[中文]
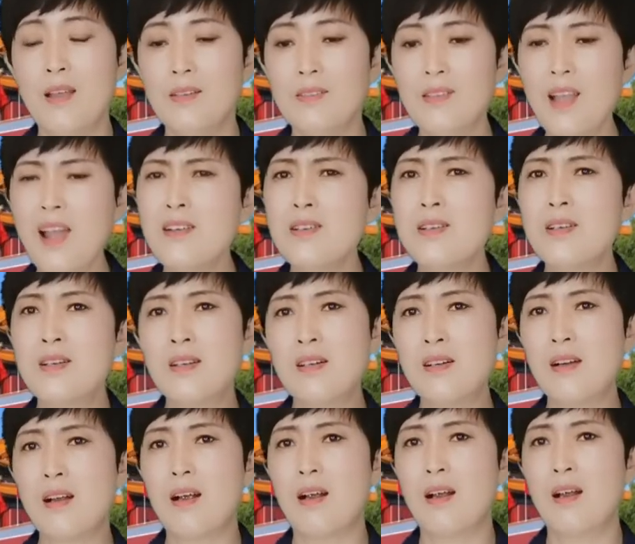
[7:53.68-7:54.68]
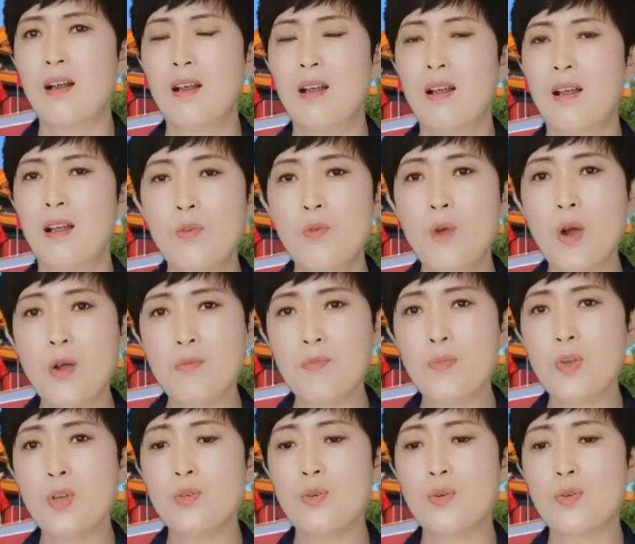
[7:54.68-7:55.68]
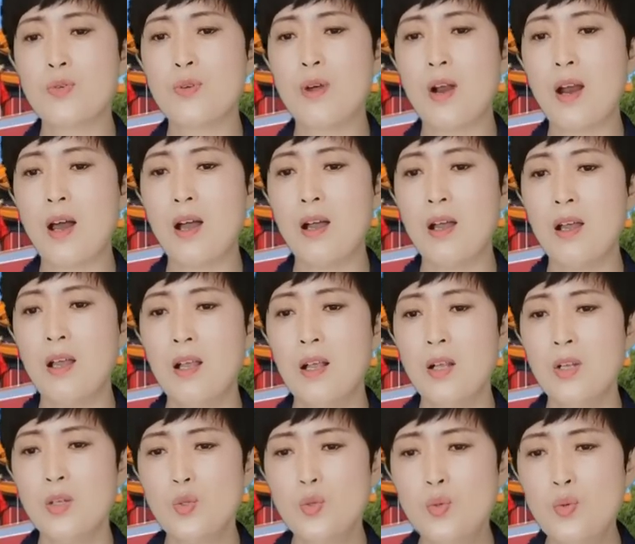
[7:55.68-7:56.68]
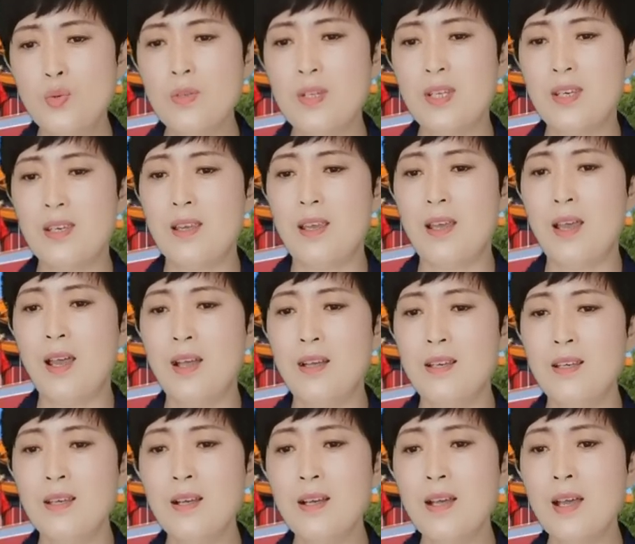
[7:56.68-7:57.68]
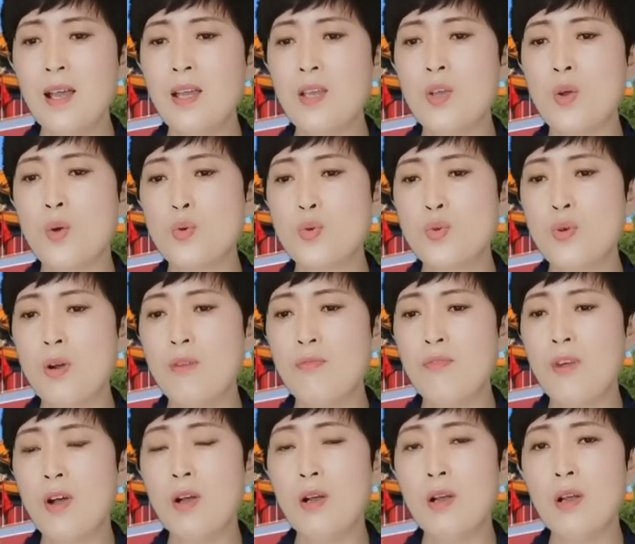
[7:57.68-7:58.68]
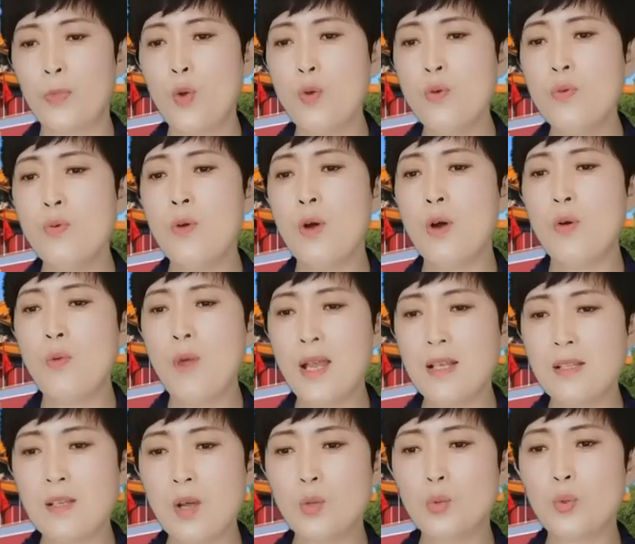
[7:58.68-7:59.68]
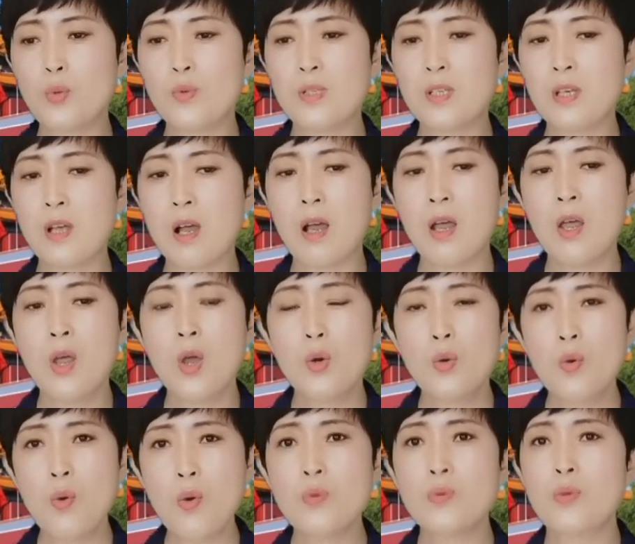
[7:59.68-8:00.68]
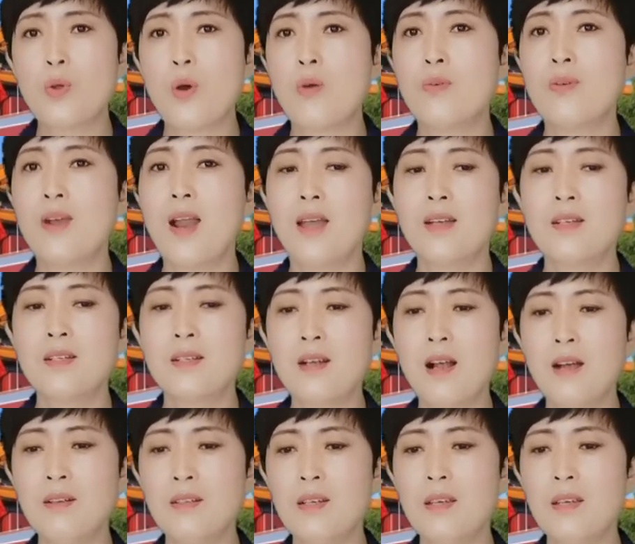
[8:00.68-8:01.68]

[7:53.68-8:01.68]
但是汪文斌就说了，具体应该由双方通过外交途径共同来商